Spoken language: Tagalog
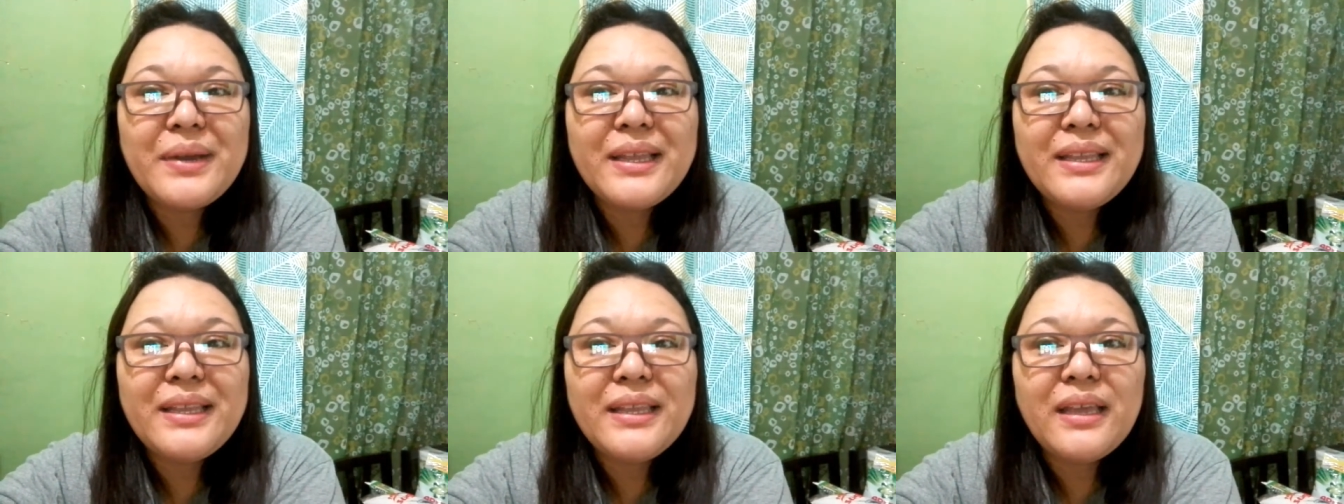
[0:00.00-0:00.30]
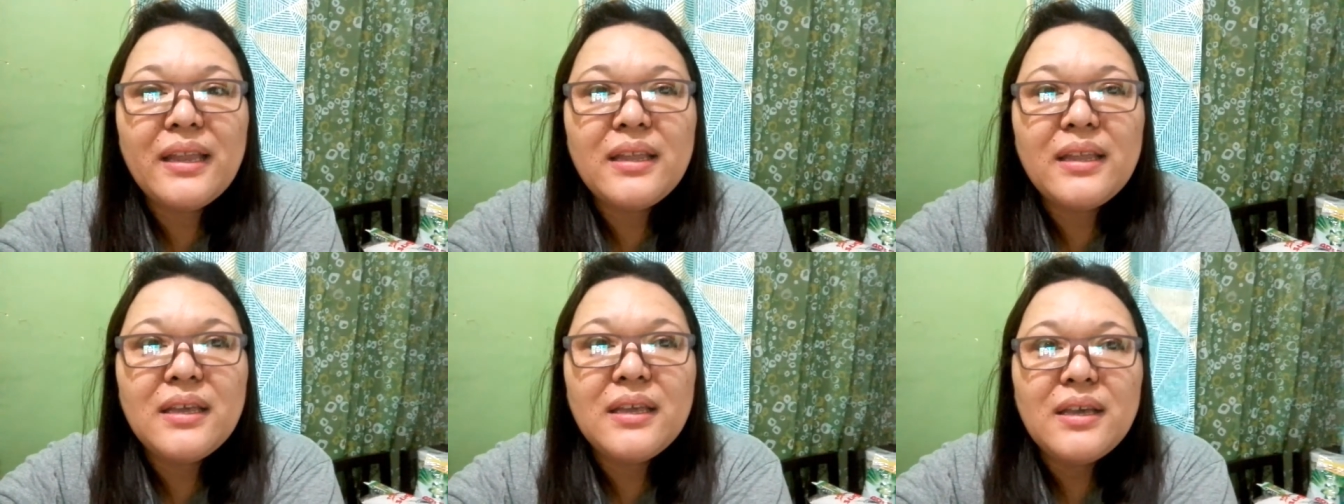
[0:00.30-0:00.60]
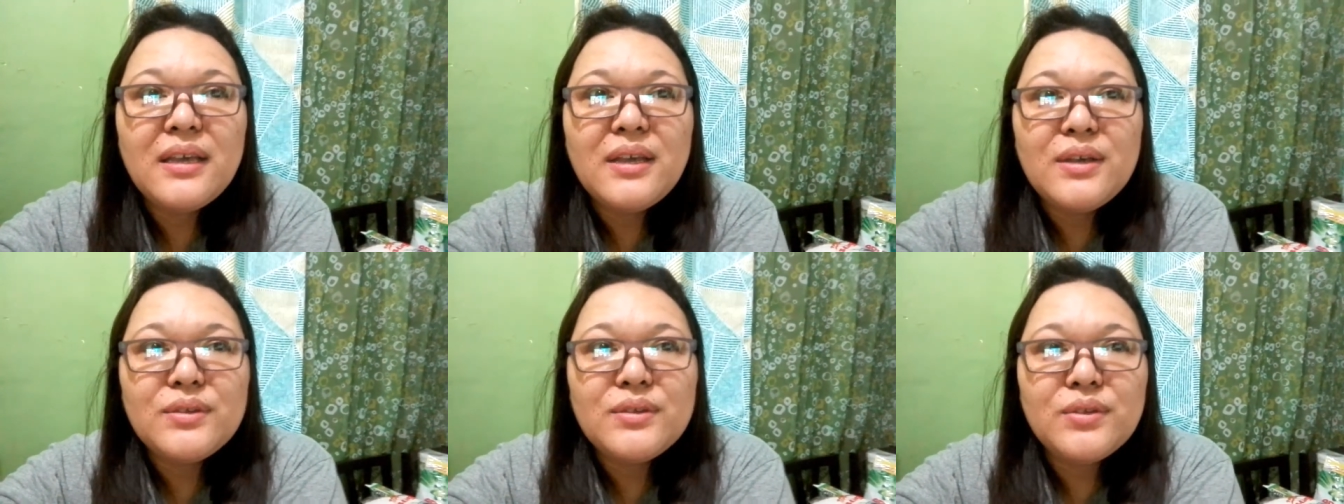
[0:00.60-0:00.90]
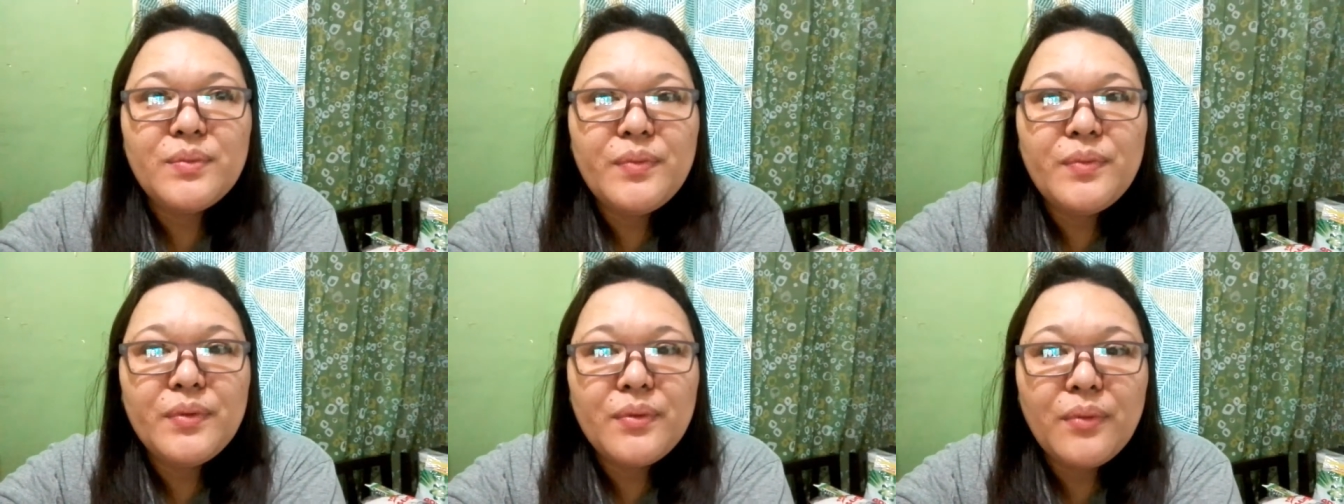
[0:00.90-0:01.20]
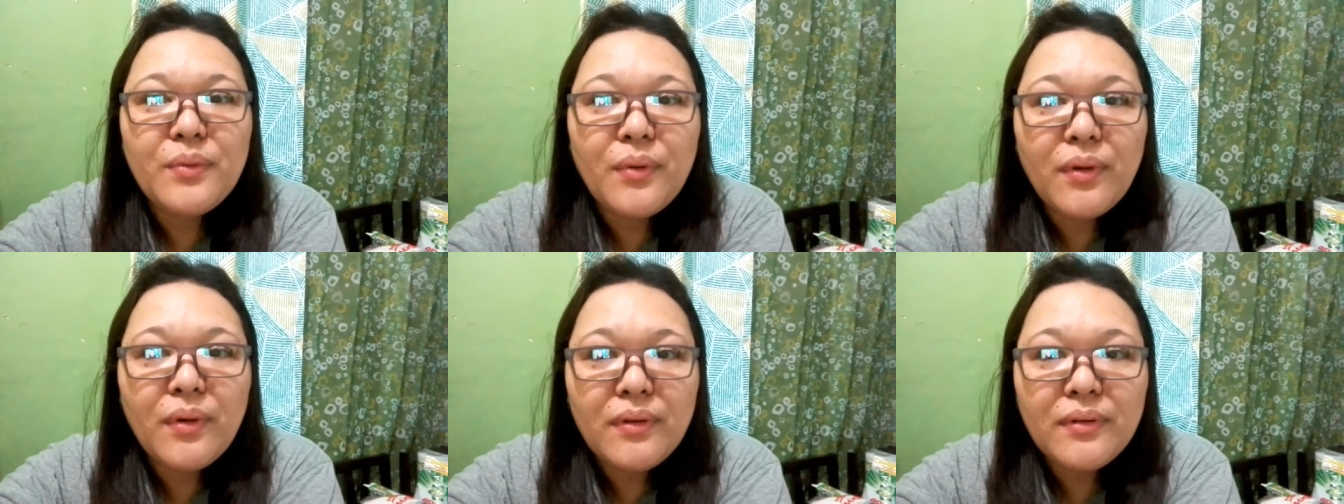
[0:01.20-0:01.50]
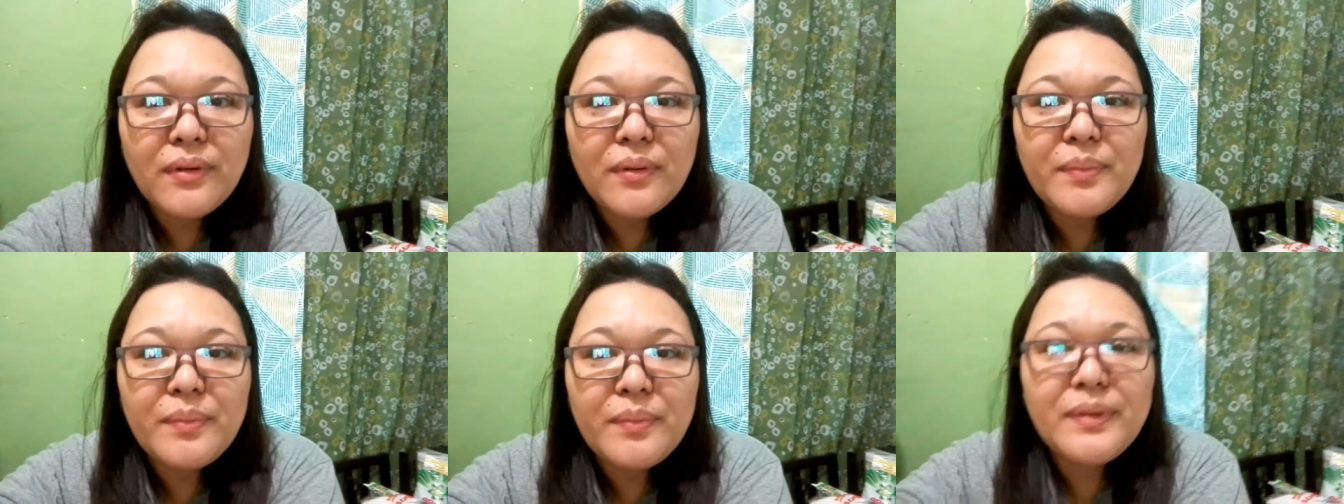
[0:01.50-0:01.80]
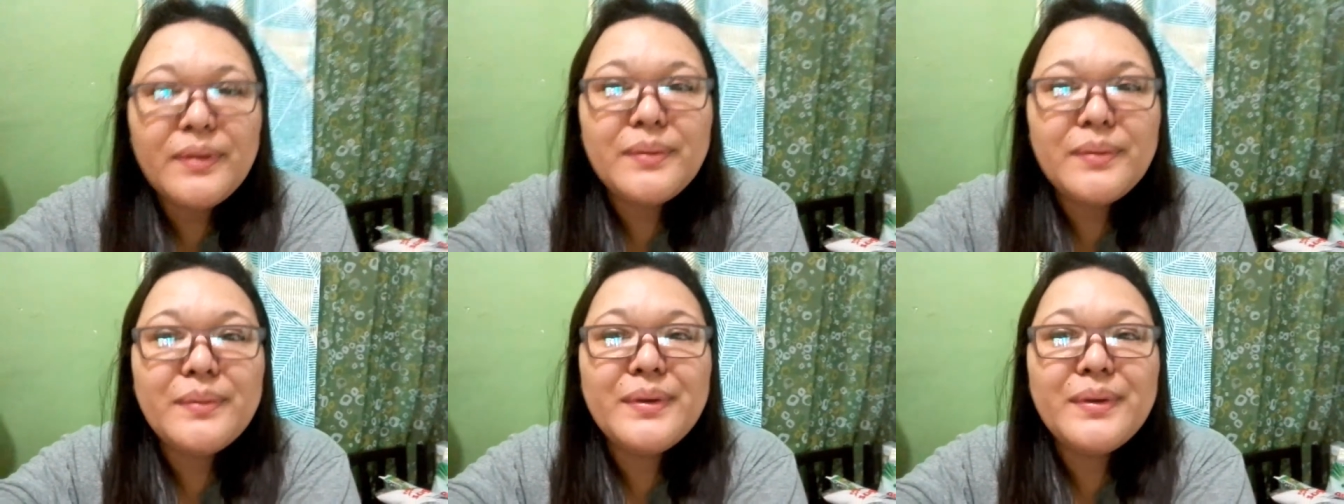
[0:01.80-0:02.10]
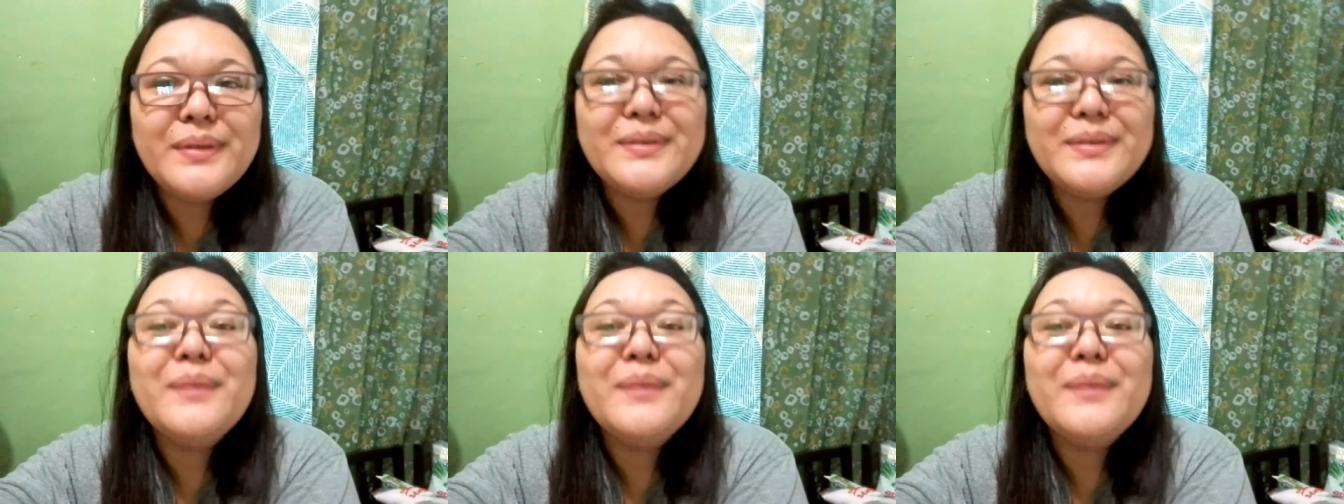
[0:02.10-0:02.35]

ganyan. Sabi ko, oh, grabe naman.